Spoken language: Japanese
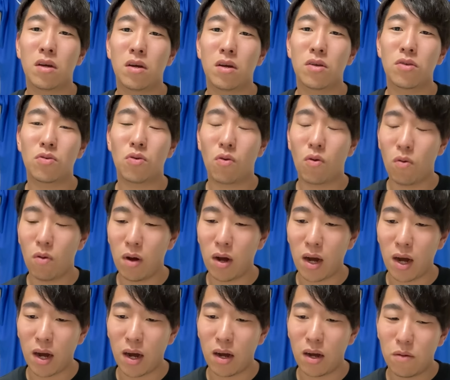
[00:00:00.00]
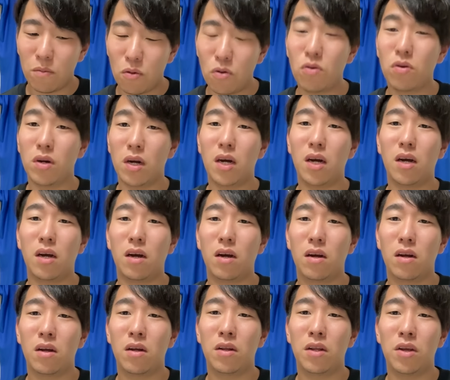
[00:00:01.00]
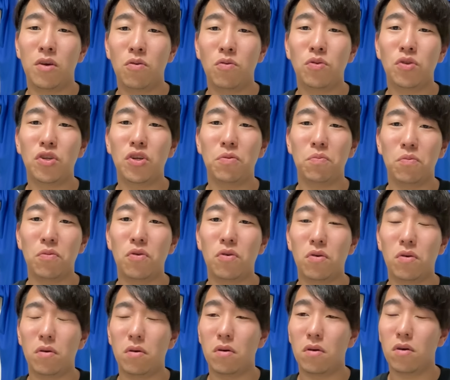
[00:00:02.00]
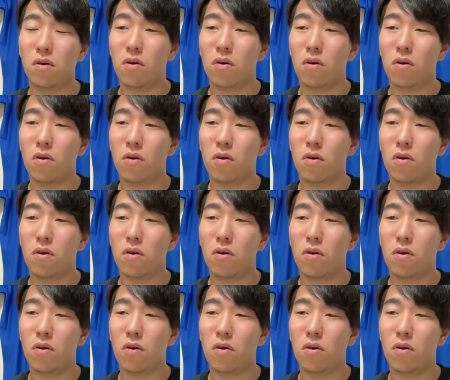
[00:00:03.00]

そこは僕ら日本人も